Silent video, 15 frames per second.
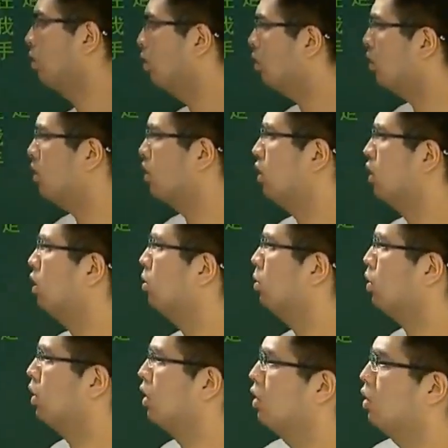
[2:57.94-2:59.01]
任何直线都不
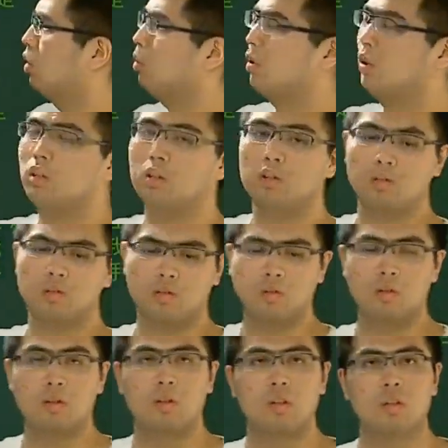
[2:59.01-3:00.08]
垂直，对不对呢？
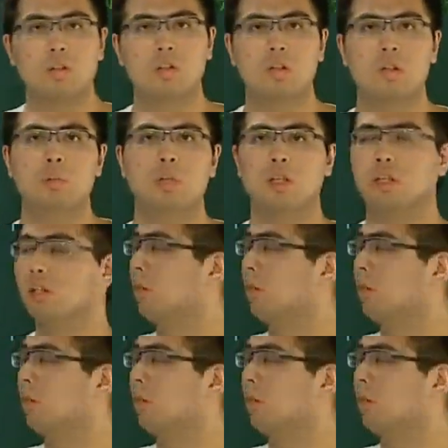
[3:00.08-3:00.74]
对不对？